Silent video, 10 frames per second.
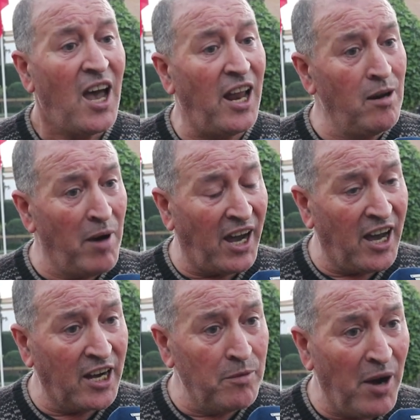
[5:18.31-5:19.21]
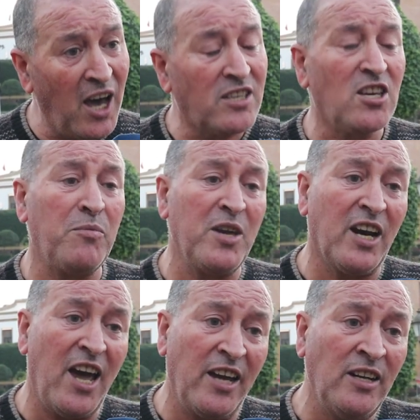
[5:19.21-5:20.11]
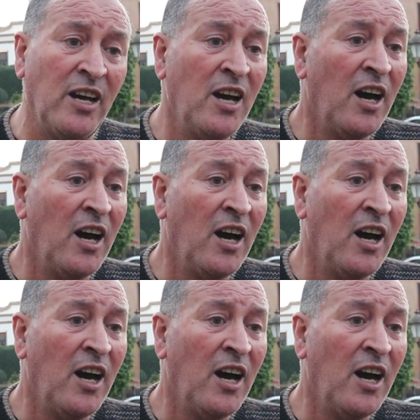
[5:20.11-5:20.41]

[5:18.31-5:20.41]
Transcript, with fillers: المغاربه التعبير عن